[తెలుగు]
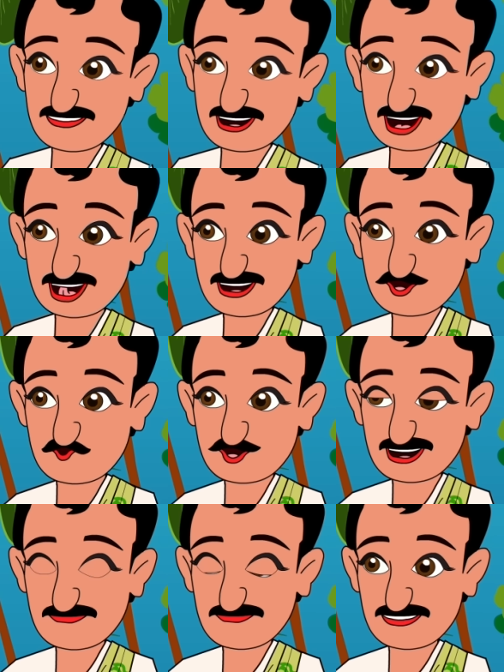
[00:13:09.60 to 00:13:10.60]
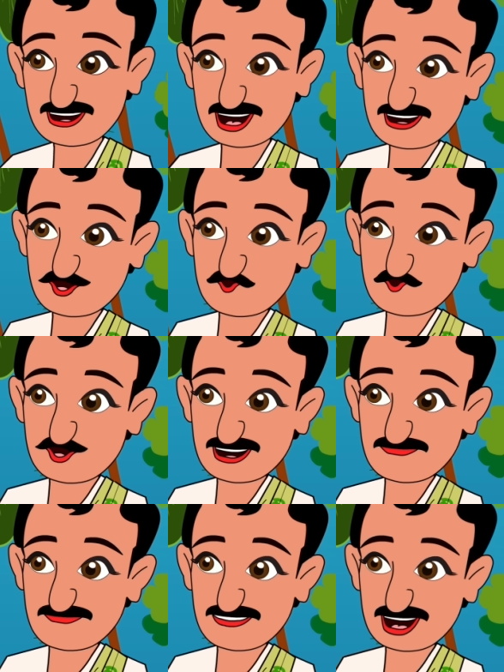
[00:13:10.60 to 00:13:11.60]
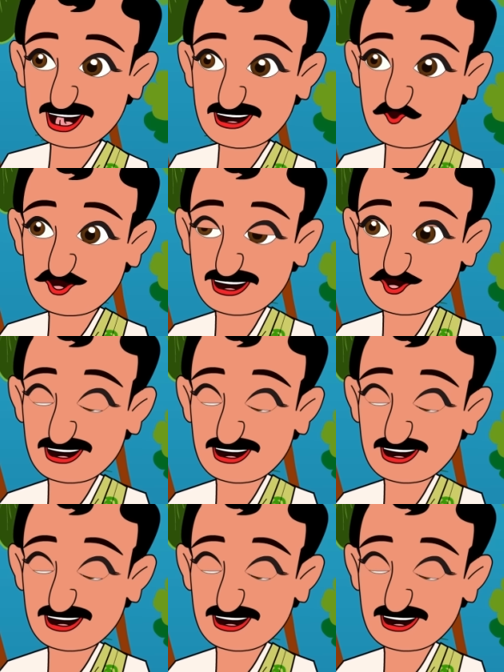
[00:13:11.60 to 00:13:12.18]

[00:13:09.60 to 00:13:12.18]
అవునా ఎంత మంచి వార్త చెప్పావురా